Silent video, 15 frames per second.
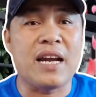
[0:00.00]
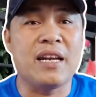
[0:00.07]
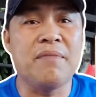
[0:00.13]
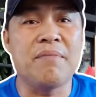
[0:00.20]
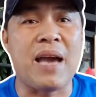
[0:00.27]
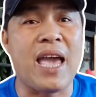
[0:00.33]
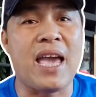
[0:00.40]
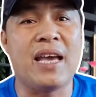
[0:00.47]
an
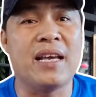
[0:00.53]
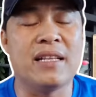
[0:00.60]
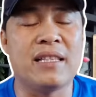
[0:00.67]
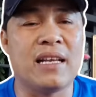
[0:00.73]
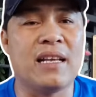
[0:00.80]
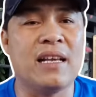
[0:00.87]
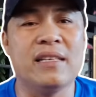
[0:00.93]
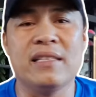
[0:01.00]
ninh mạng người
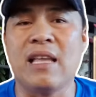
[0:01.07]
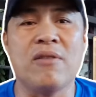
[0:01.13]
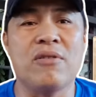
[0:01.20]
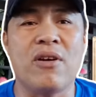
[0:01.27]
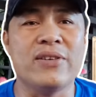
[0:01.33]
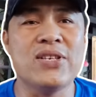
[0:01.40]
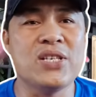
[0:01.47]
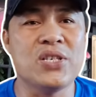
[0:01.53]
ta theo
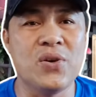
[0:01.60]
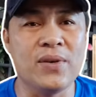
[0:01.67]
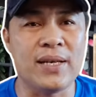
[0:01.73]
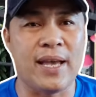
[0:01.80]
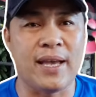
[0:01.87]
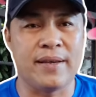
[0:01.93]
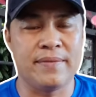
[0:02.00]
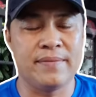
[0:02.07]
dõi xuyên suốt
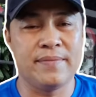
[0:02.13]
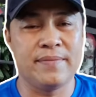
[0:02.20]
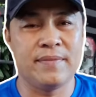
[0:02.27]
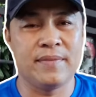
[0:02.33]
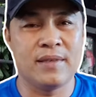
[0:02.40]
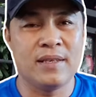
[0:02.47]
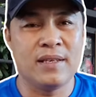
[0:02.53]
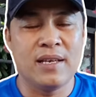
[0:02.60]
à
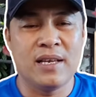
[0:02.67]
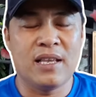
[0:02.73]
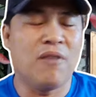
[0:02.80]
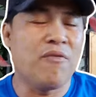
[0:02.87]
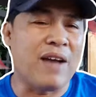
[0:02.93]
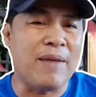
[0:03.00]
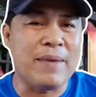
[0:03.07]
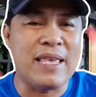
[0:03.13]
chứ
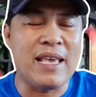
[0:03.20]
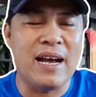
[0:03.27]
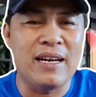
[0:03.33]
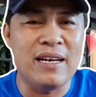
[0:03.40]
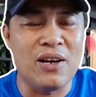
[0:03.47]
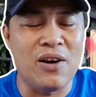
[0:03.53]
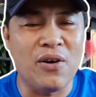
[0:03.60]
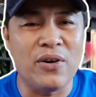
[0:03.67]
không phải bây
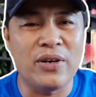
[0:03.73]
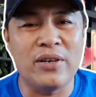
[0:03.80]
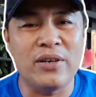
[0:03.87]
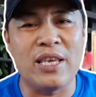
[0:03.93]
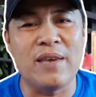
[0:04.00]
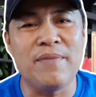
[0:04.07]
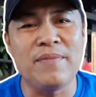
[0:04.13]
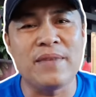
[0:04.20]
giờ nó ngồi nó
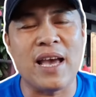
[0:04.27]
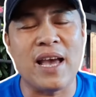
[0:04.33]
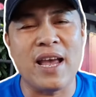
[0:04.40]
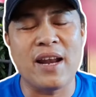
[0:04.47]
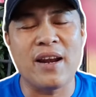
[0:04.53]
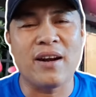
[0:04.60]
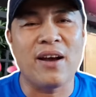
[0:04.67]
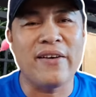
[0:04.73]
chiểm
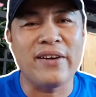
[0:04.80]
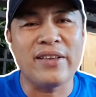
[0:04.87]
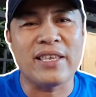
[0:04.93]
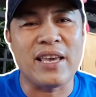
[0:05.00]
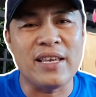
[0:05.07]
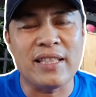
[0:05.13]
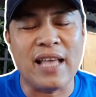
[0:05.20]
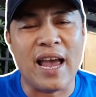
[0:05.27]
trệ nó nói nó
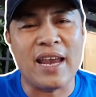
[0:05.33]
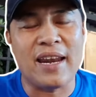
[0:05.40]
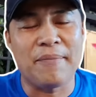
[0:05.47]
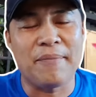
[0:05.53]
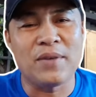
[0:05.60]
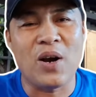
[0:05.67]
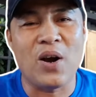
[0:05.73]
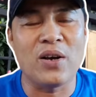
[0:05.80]
chỉ tay
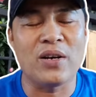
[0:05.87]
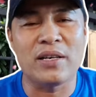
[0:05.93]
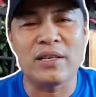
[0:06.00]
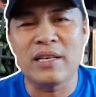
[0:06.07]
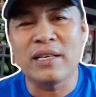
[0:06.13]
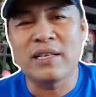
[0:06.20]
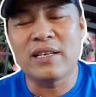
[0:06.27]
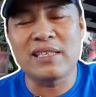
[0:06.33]
năm ngón
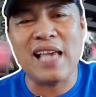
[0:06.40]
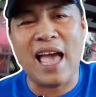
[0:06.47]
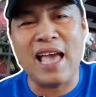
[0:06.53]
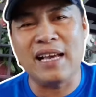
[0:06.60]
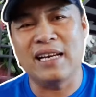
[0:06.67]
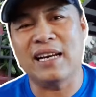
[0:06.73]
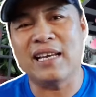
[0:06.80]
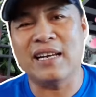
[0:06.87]
nó
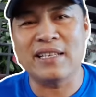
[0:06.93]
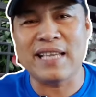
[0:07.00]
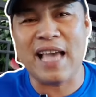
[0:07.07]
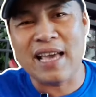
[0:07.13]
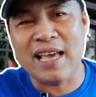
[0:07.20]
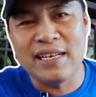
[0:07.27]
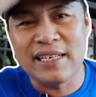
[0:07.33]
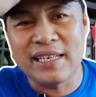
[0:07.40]
sai người này nó
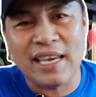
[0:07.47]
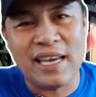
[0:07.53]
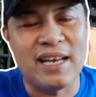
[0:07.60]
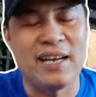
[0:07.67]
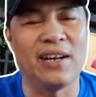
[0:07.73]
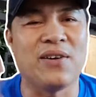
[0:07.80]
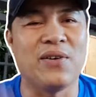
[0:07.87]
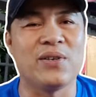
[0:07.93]
sai người
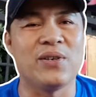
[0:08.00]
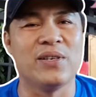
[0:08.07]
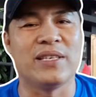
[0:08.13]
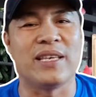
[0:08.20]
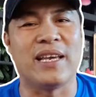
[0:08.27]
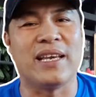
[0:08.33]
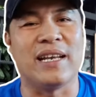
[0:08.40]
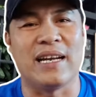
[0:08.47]
kia đó cô chú
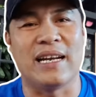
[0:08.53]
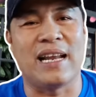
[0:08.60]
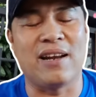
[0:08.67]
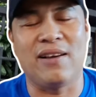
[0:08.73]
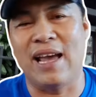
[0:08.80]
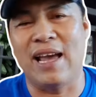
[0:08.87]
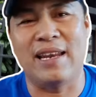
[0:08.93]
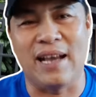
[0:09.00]
anh chị là
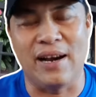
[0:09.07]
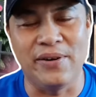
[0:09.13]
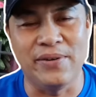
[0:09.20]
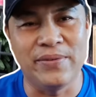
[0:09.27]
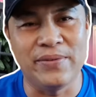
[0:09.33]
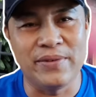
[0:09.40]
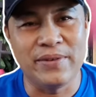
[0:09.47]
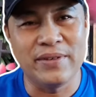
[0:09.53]
nó hay
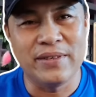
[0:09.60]
đâu